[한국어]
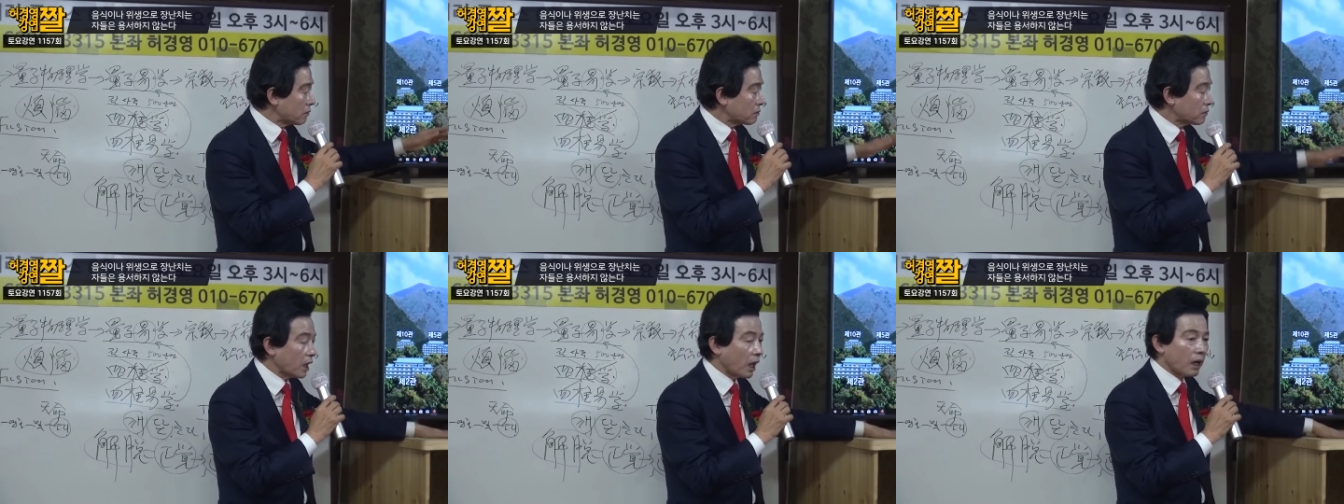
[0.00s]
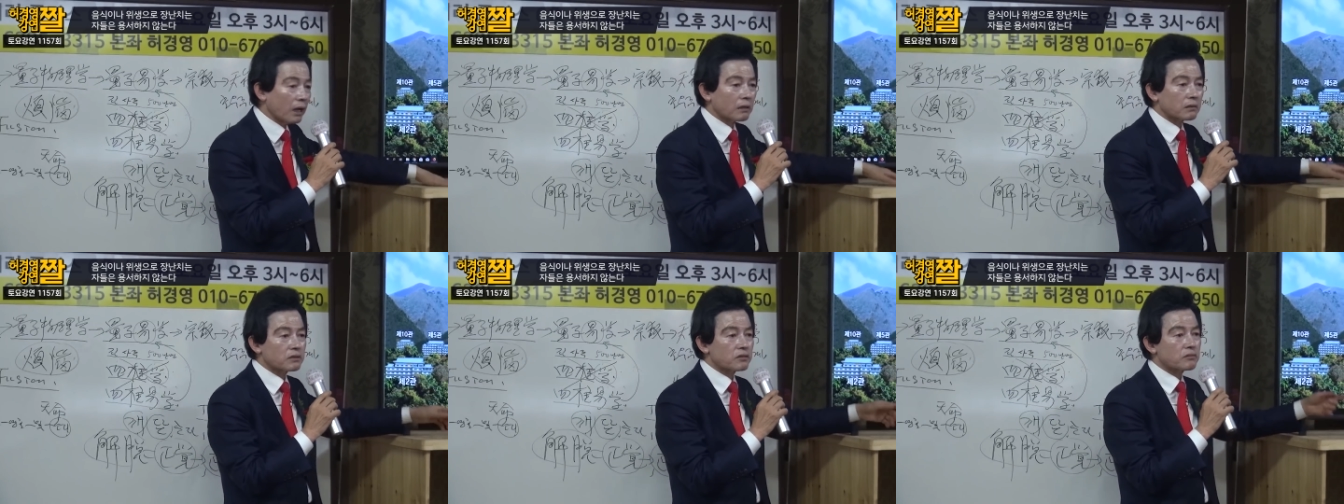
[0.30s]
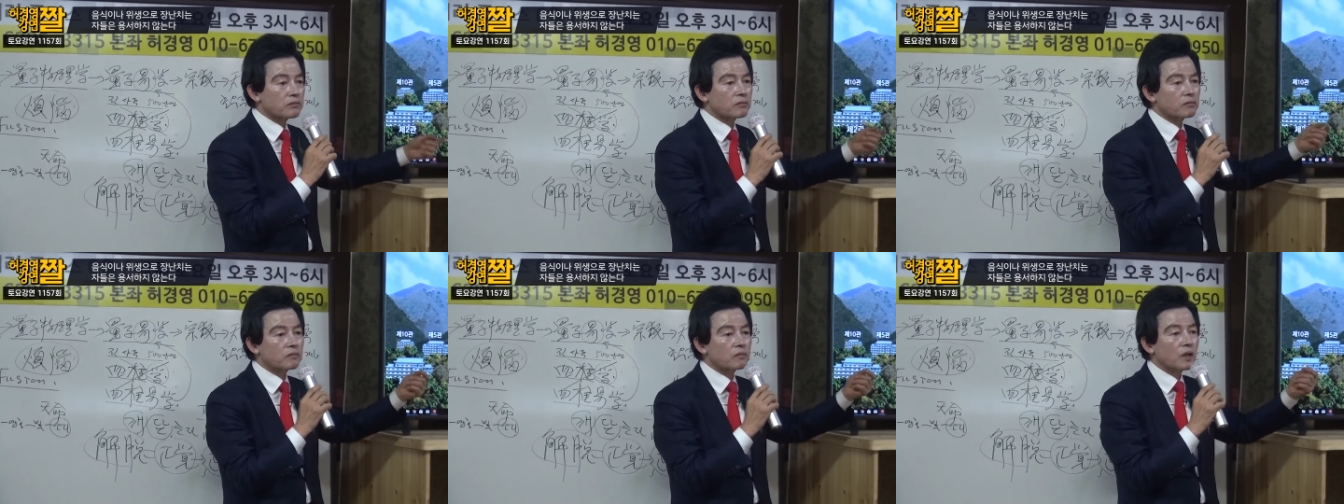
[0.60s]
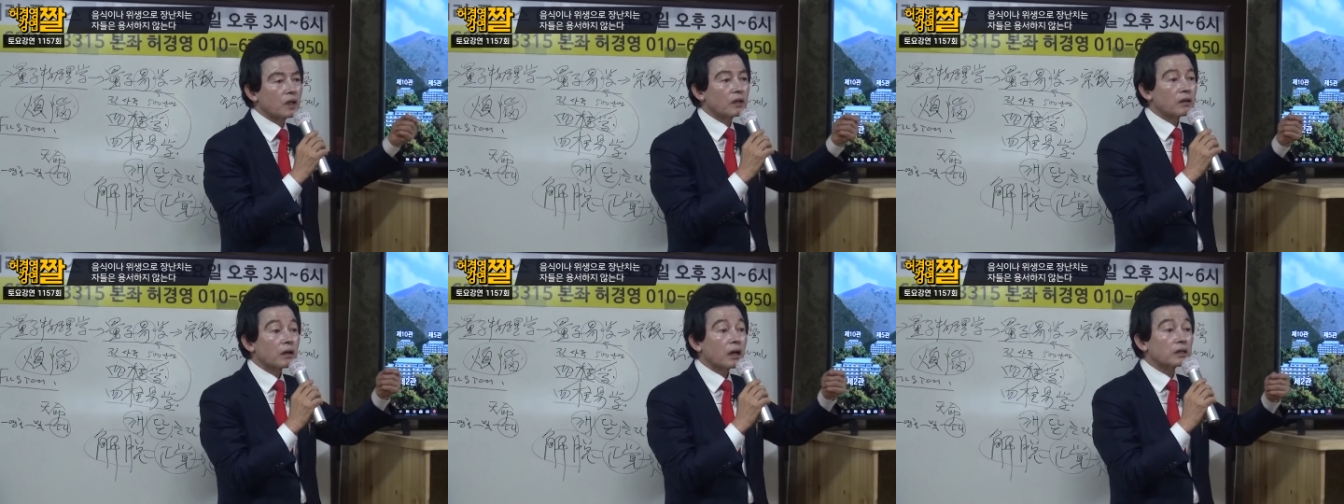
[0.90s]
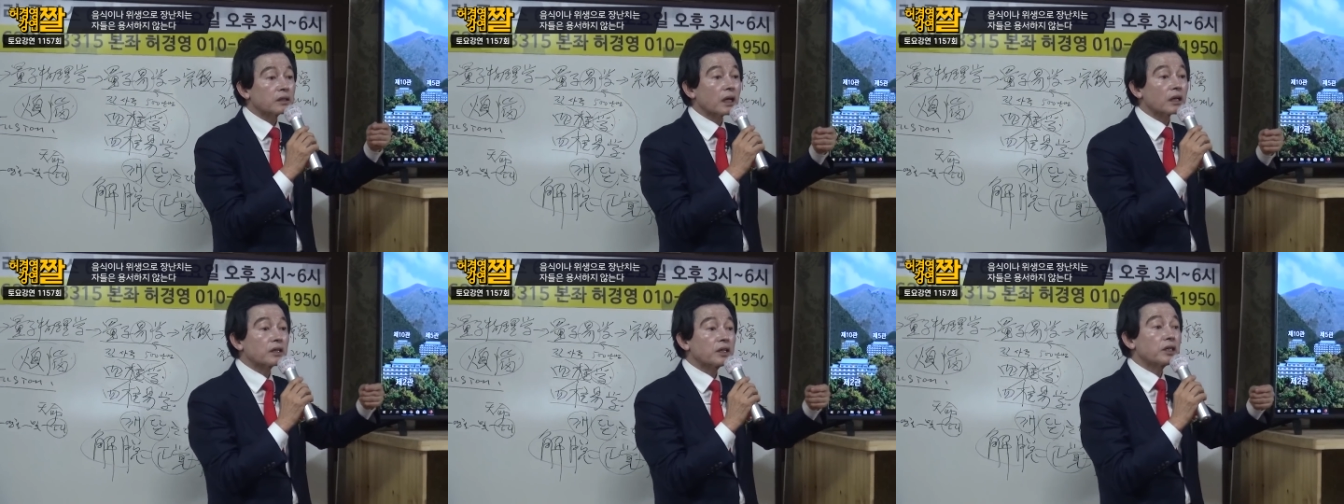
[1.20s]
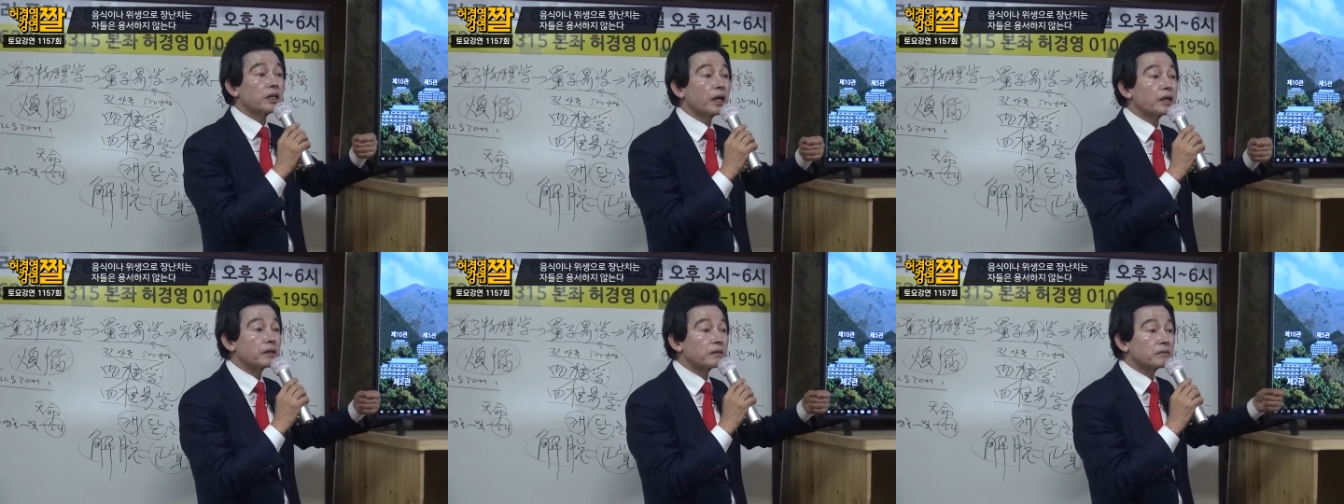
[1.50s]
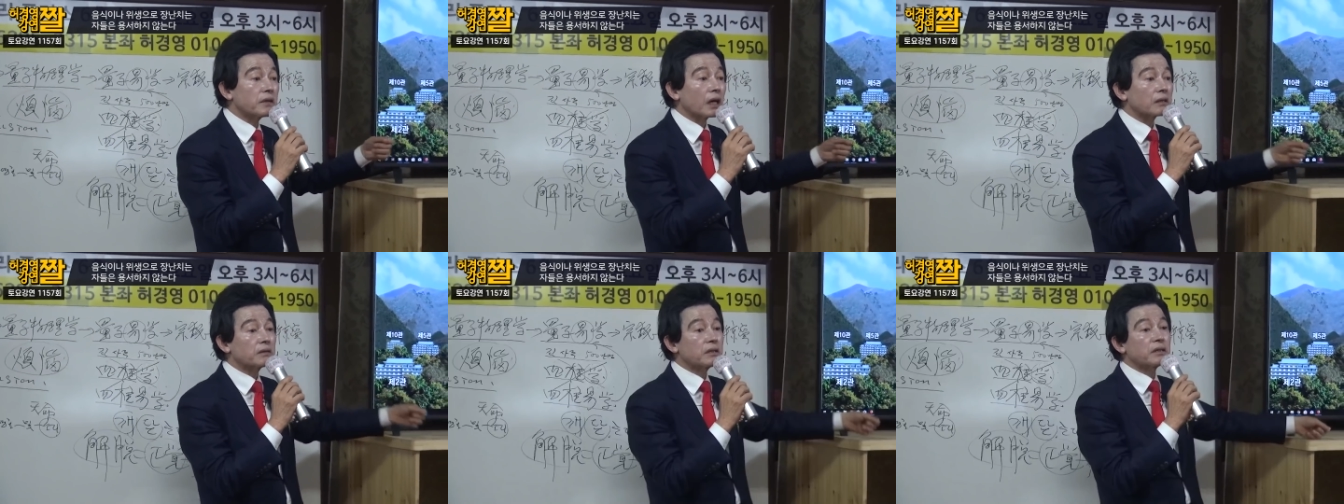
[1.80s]
딱 갖다
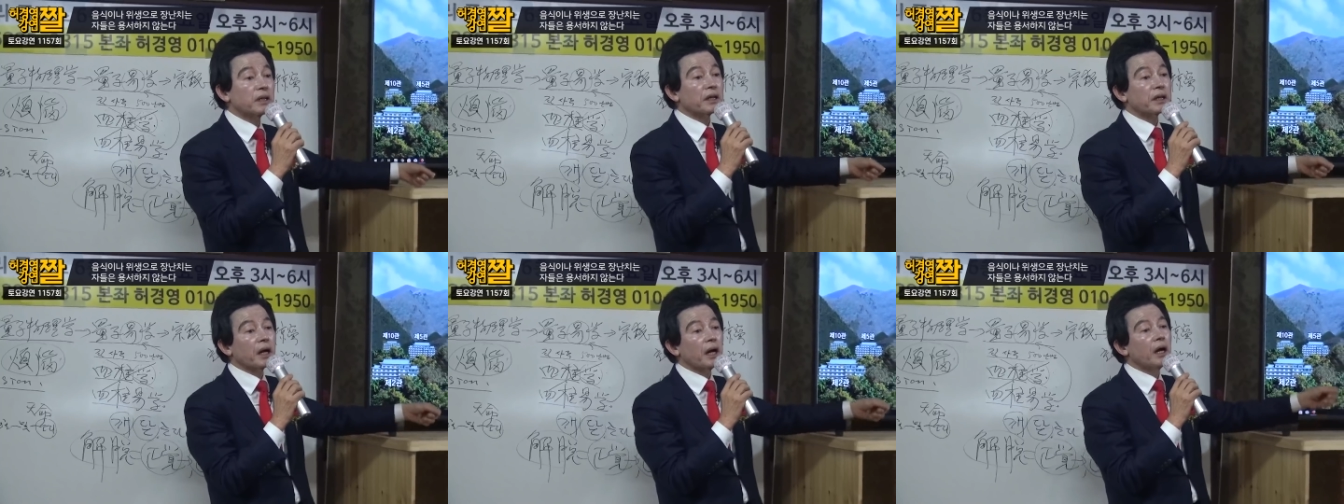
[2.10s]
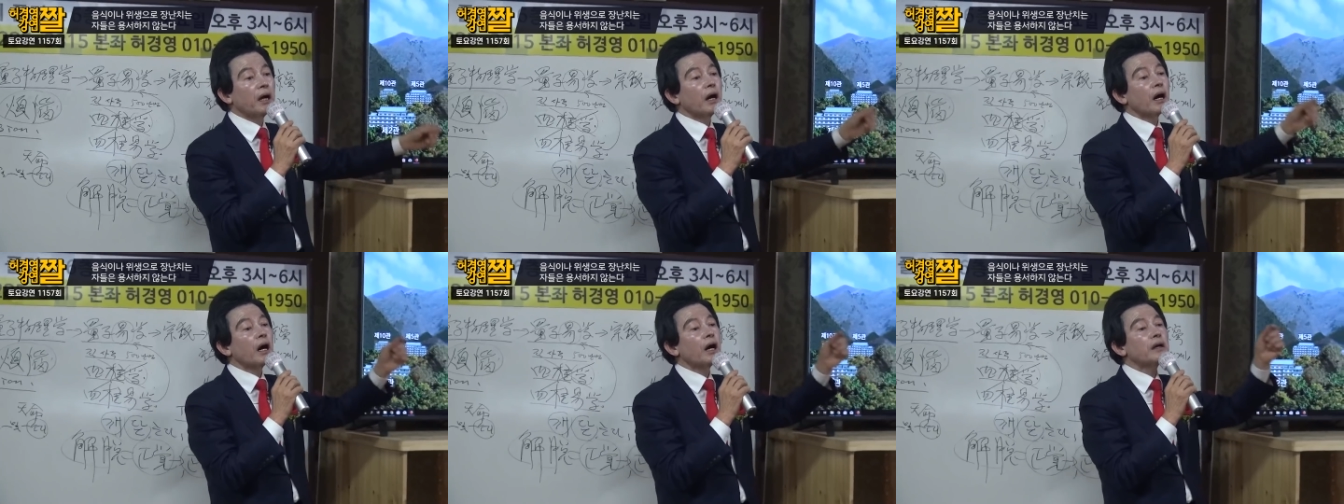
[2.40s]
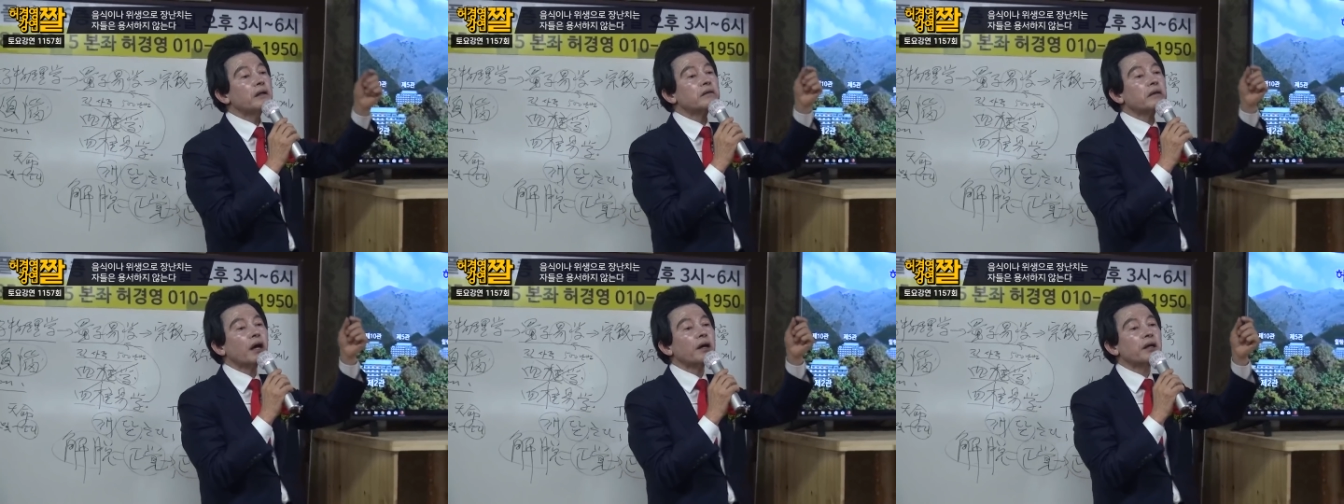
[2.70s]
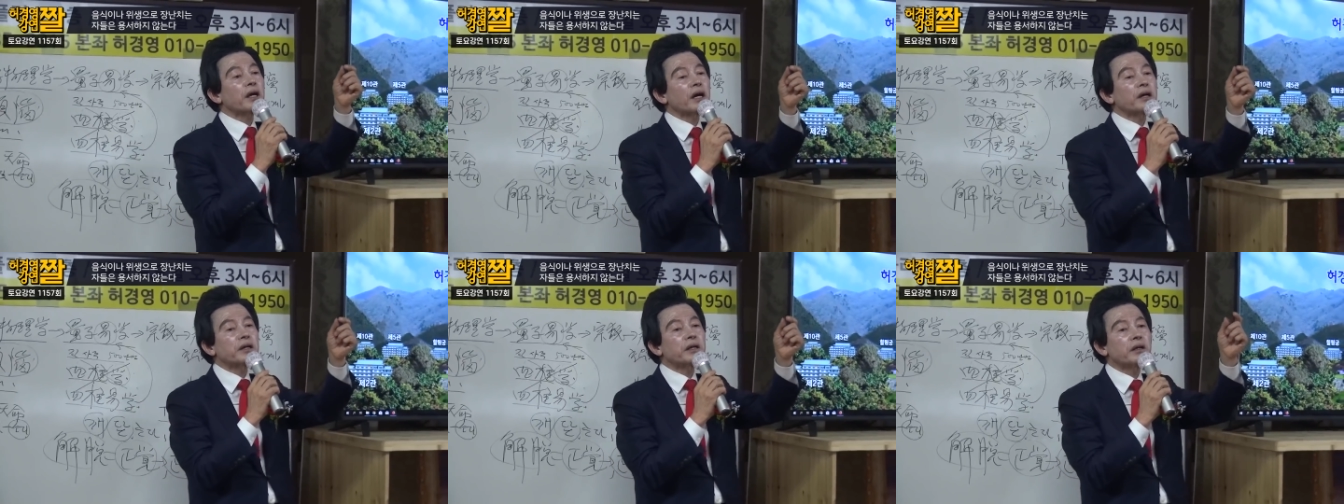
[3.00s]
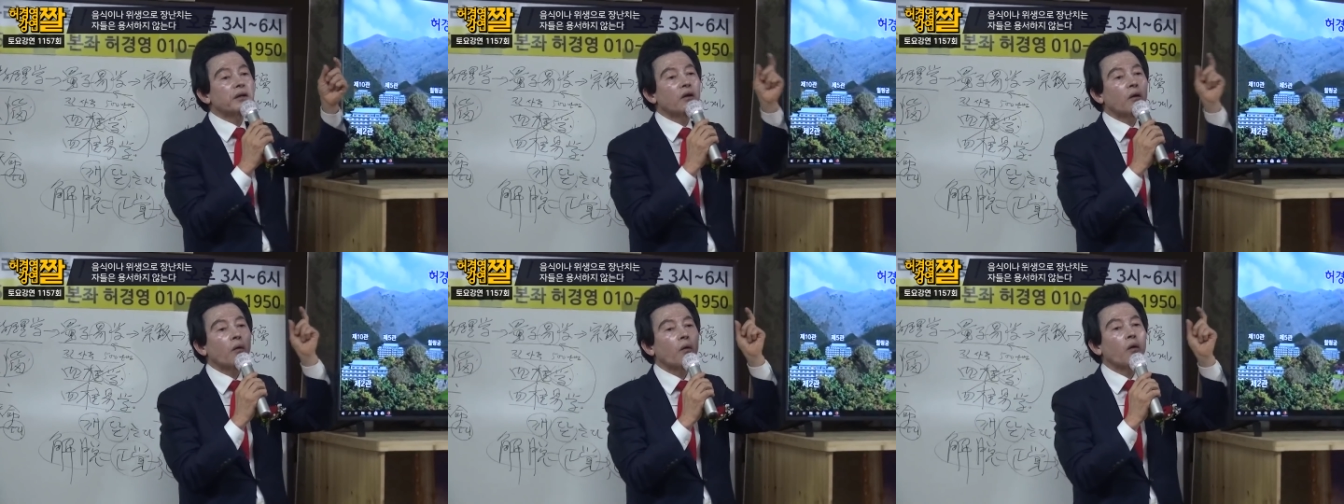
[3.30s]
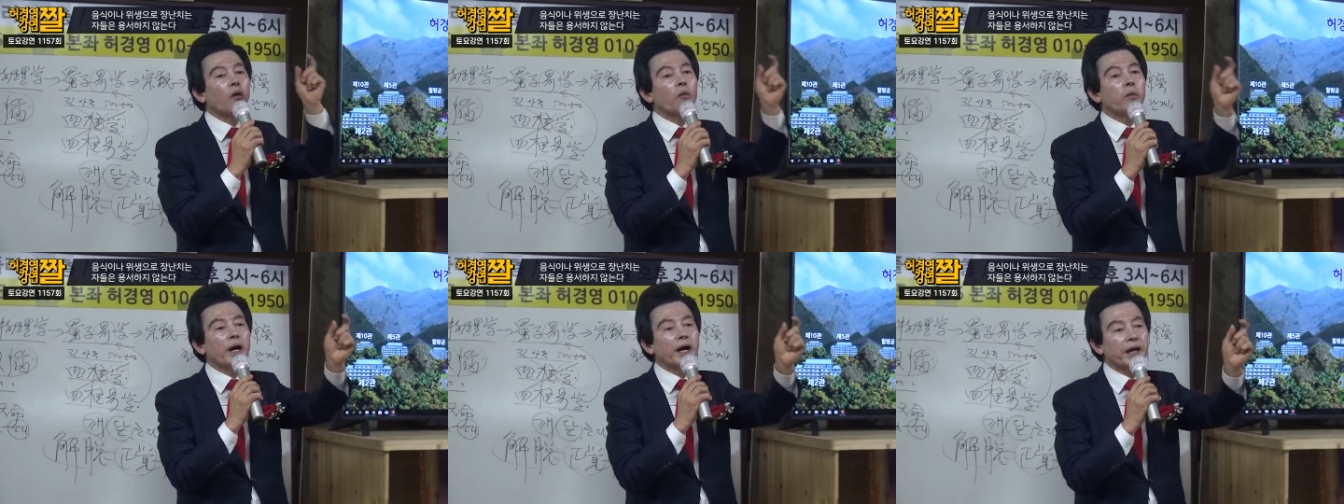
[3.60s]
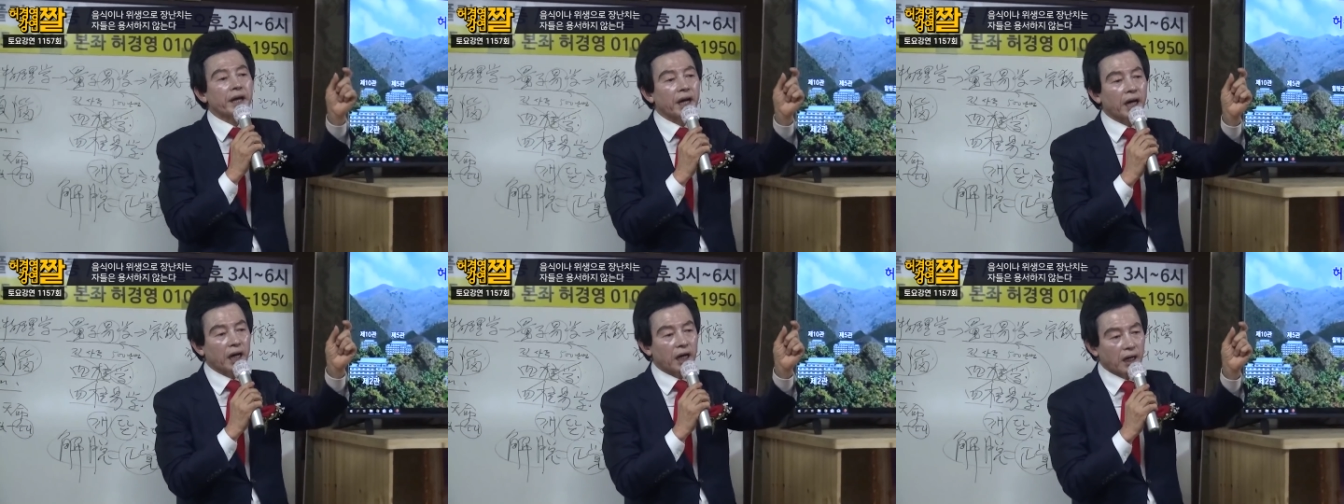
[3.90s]
기계를 딱 들이니까 하이타이 양이
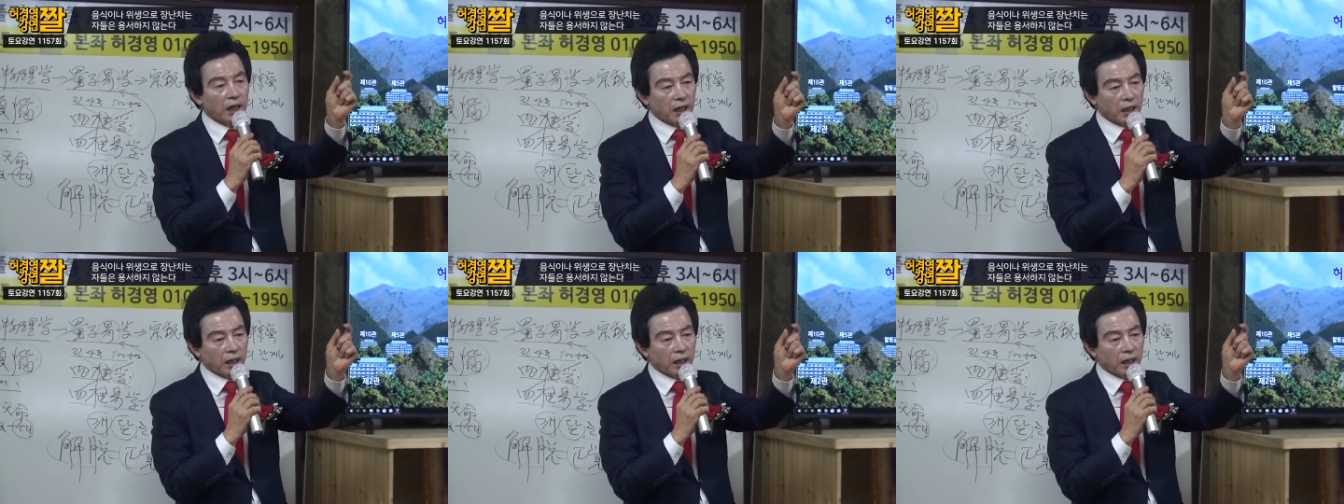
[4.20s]
오바야.